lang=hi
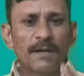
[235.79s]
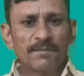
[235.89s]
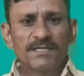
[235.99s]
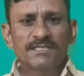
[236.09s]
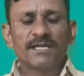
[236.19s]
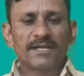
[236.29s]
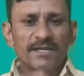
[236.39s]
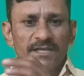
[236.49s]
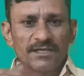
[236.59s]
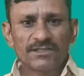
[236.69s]
आपकी सैलरी
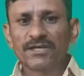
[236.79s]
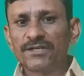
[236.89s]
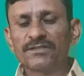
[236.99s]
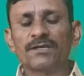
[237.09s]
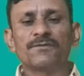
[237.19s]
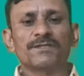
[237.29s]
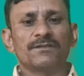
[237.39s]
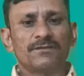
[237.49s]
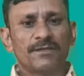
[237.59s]
रहेगी थर्टीन थाउजेंड